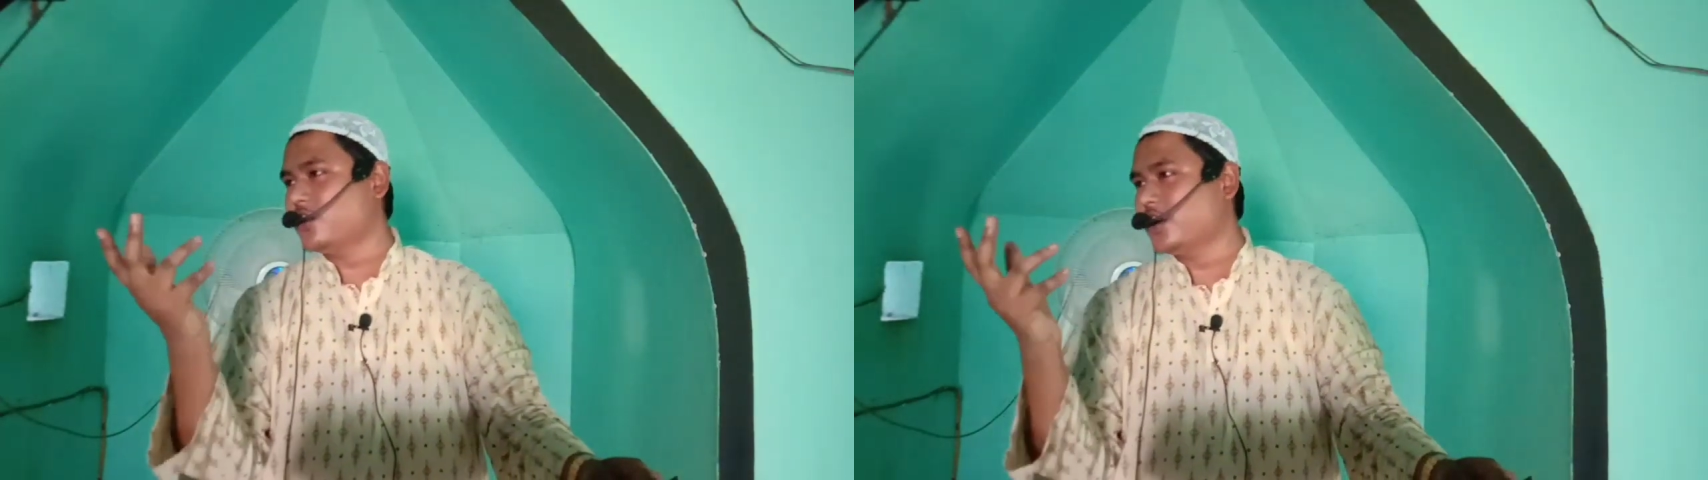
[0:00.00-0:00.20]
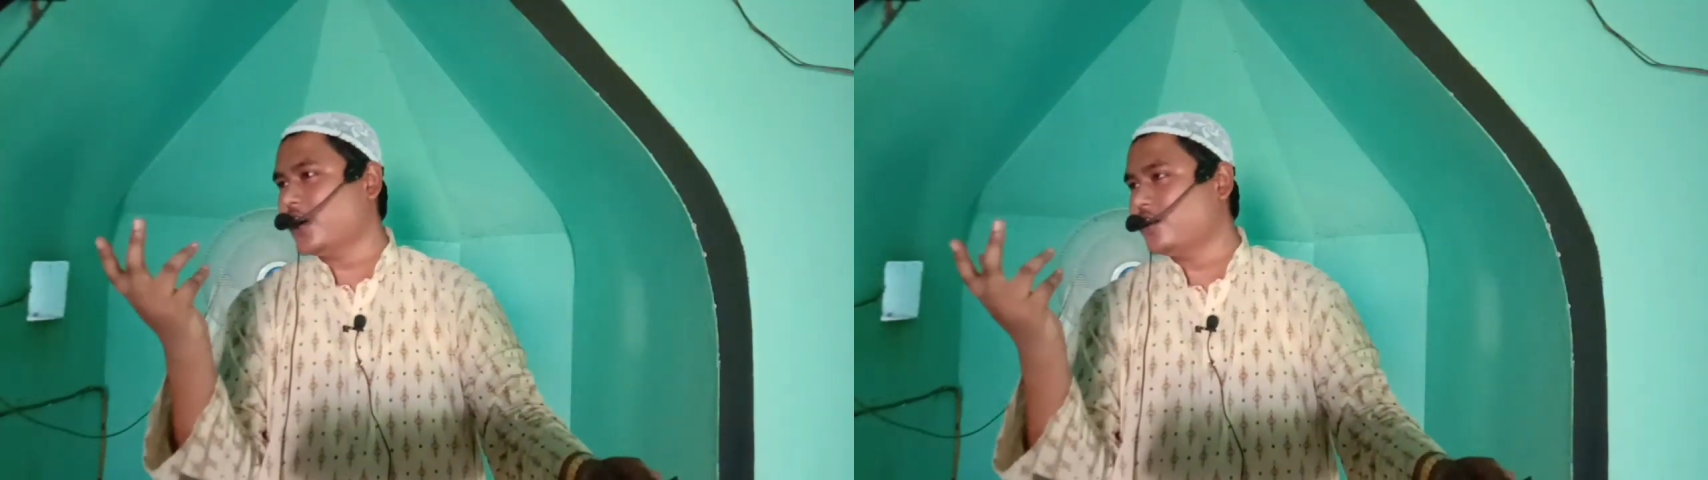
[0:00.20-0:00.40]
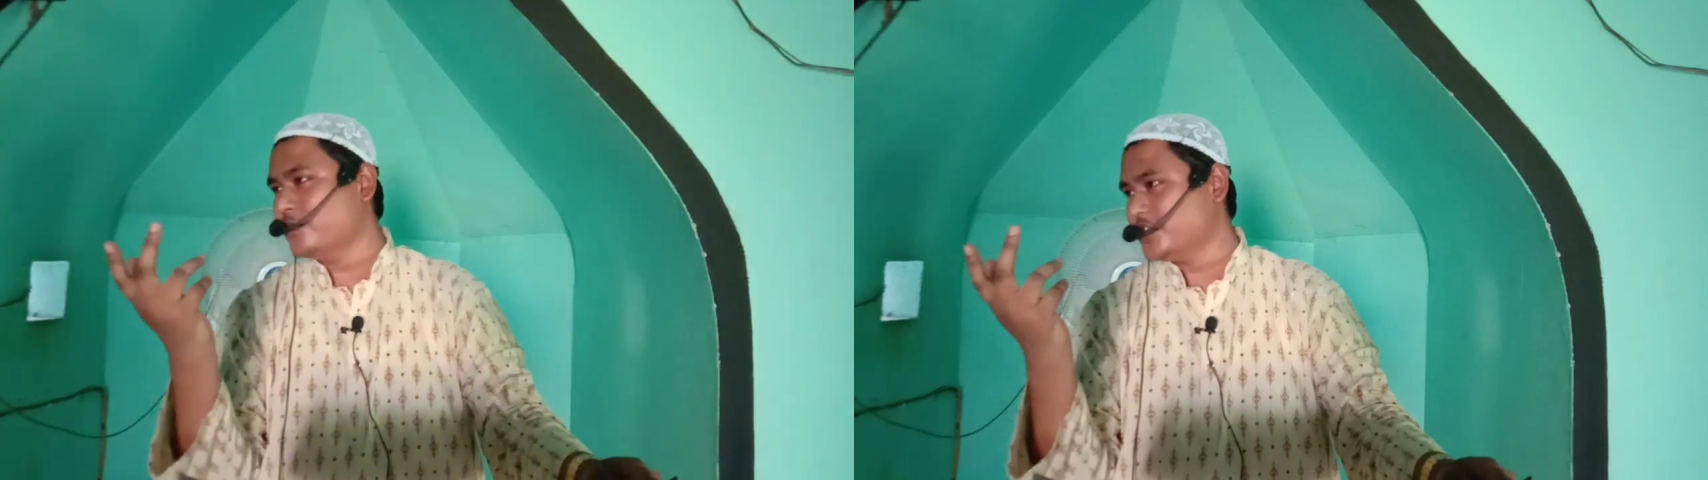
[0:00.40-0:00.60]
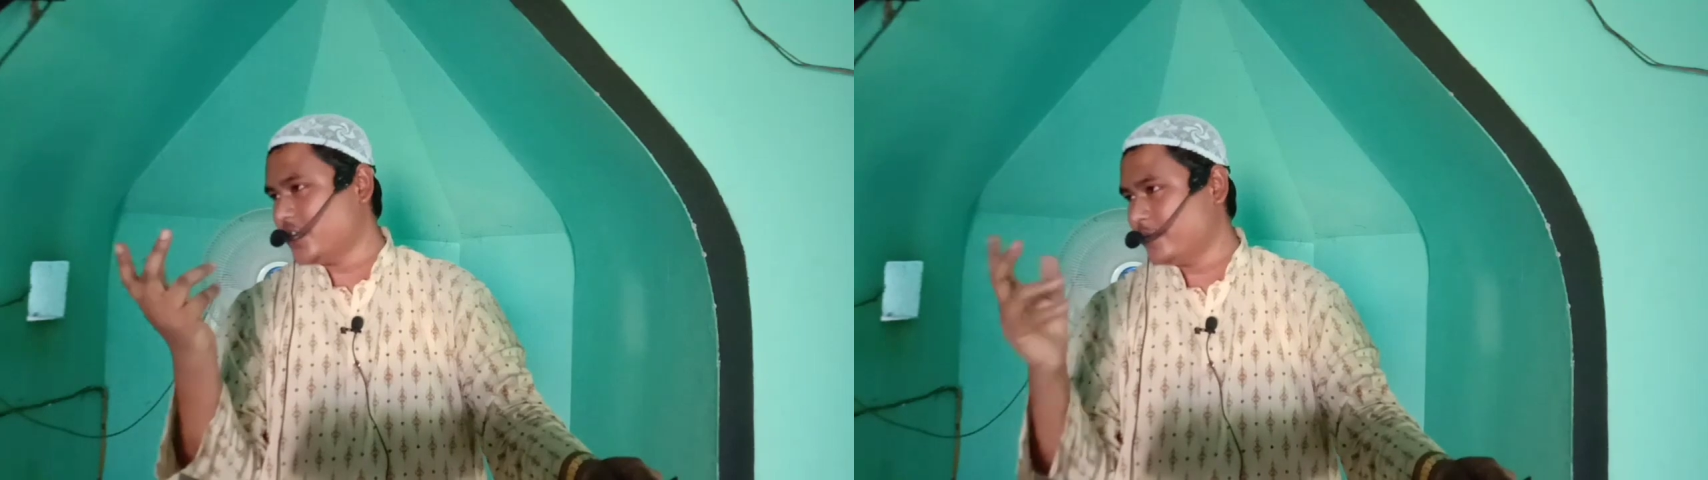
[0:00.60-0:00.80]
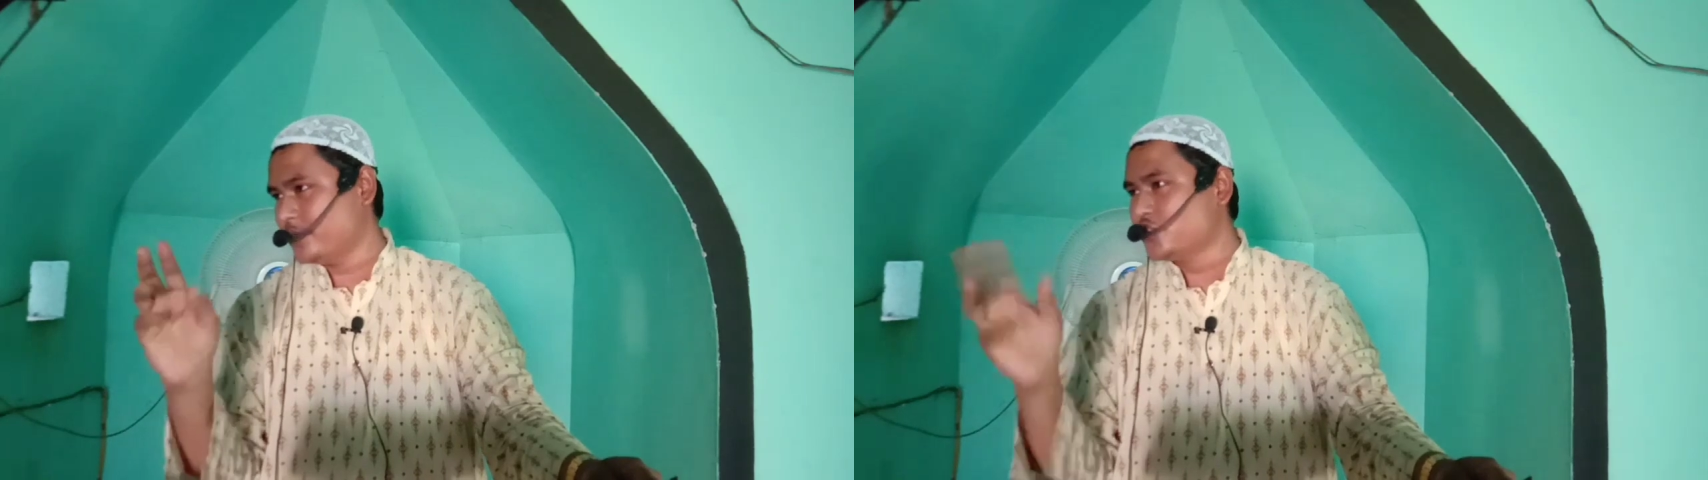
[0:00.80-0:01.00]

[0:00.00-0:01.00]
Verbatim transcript: সংখ্যা কমে যাবে